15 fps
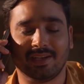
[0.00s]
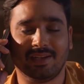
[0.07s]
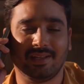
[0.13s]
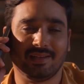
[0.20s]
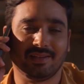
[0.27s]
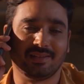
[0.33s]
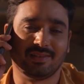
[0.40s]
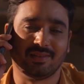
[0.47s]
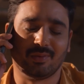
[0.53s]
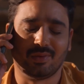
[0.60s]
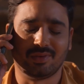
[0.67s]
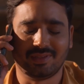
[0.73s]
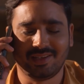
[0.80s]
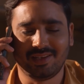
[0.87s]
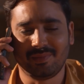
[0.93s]
சேட்டு
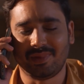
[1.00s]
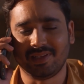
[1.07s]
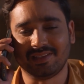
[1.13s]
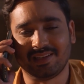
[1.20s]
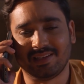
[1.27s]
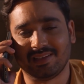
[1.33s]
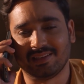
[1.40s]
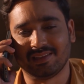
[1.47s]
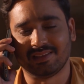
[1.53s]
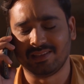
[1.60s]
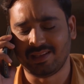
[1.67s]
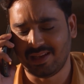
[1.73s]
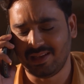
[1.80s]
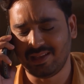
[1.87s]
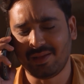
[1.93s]
ஒரு சின்ன பிரச்சனை
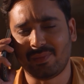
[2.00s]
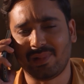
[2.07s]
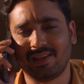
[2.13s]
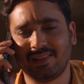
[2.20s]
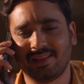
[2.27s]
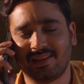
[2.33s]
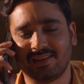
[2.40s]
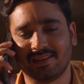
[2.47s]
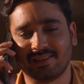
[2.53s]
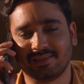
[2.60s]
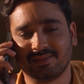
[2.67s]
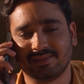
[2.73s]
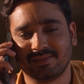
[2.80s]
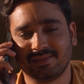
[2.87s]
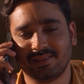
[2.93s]
நான் இங்கே தான் பக்கத்துல தான்
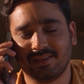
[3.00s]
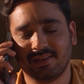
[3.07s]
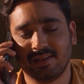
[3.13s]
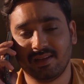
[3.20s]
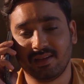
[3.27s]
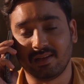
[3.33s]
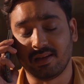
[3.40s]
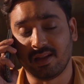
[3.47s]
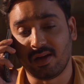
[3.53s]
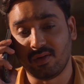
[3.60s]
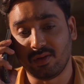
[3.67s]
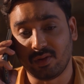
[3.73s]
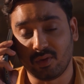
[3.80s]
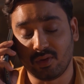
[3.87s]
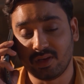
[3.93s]
இருக்கேன்
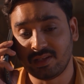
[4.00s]
நான் உனக்கு